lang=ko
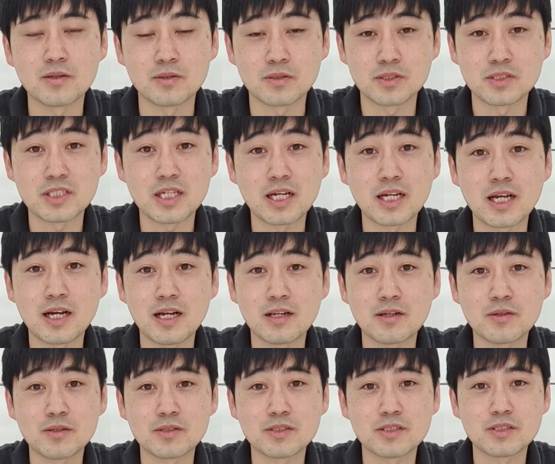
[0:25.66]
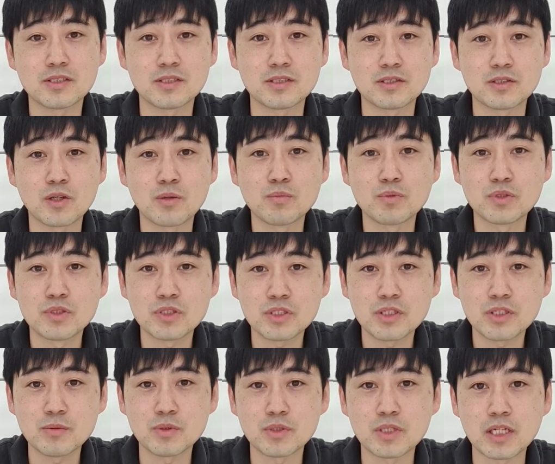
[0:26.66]
어떤 자랑할 것을
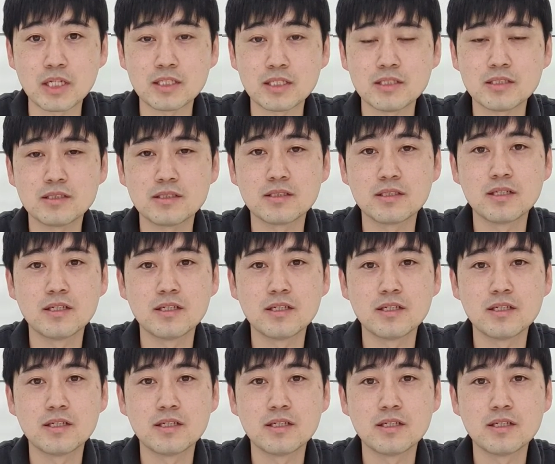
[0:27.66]
덧붙이기보다는